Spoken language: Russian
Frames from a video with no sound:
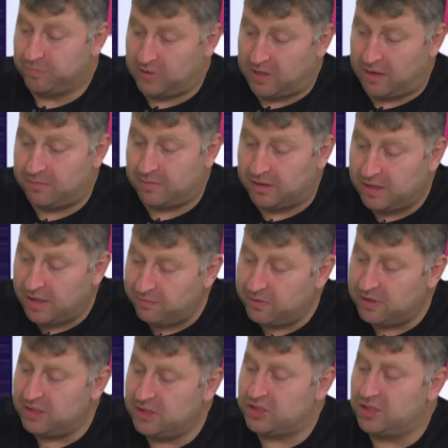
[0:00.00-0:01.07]
Там
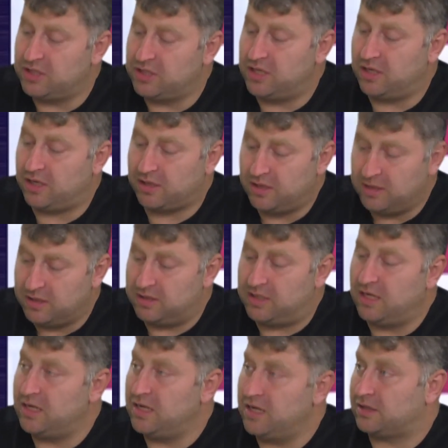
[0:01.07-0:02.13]
главный инженер,
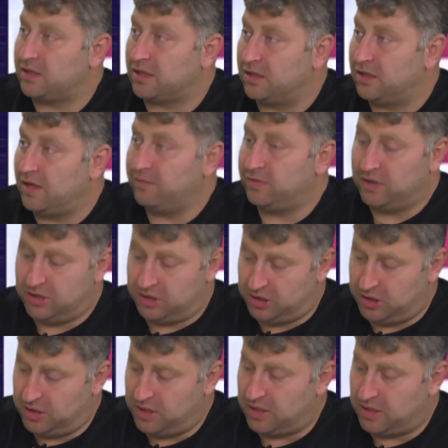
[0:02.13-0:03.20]
директор, главный
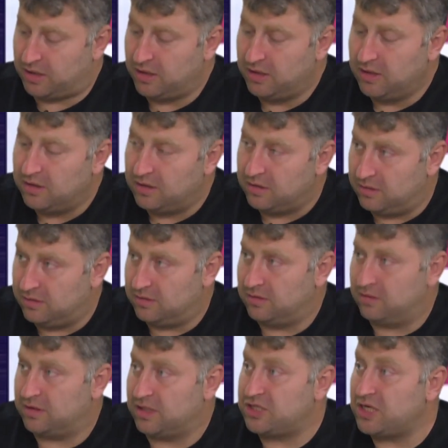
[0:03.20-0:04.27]
инженер,
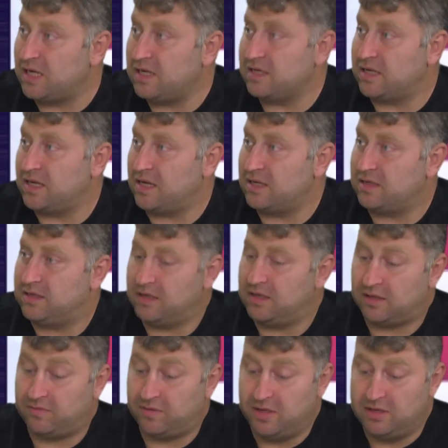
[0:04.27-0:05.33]
э, начальники
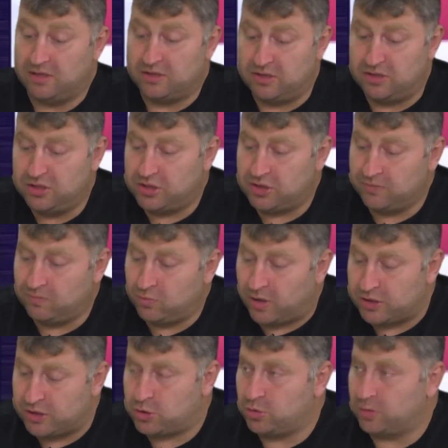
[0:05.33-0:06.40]
отделов.
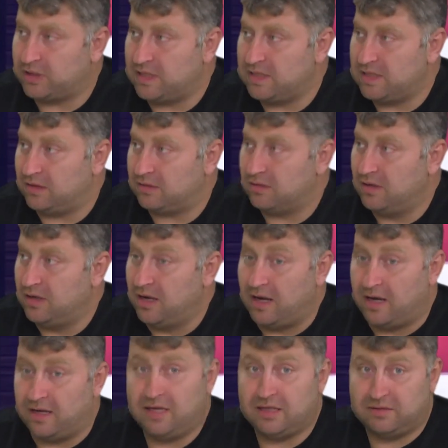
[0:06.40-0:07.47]
Ничего, отчета нет.
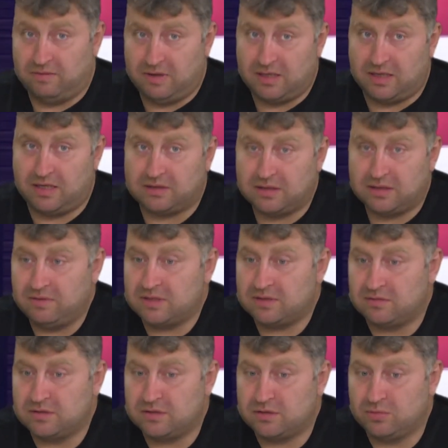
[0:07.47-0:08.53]
И, ответ, и от
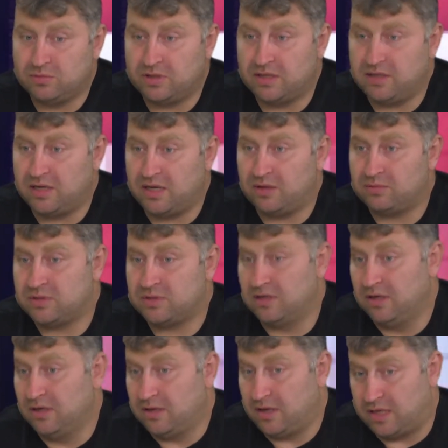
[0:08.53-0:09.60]
ответственности уклоняются.
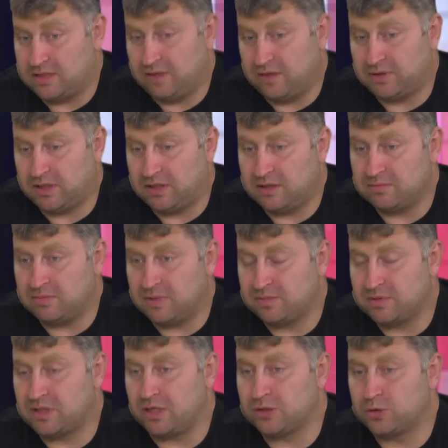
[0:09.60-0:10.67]
А завтра нам,
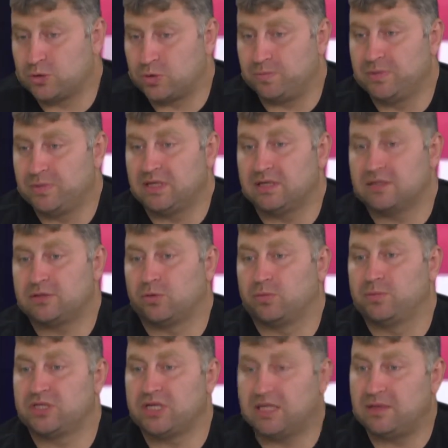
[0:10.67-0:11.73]
нам скажут, чтобы мы с
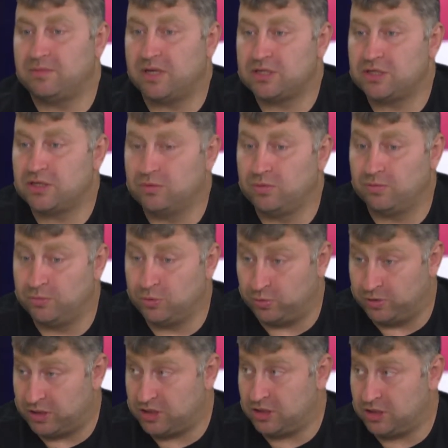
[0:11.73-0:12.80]
рубежанами очередной... Мы,
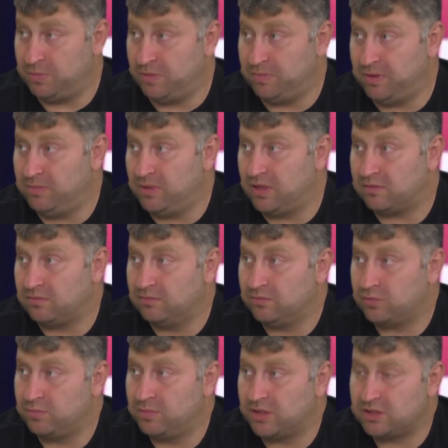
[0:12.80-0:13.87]
у нас же был пример
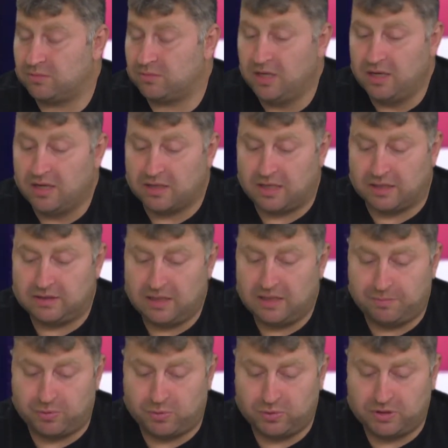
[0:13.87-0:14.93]
в рубежном,
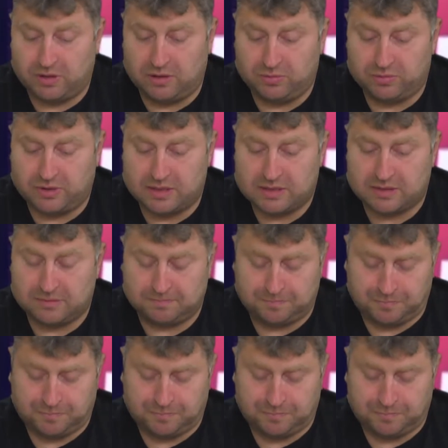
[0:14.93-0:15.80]
когда продали у нас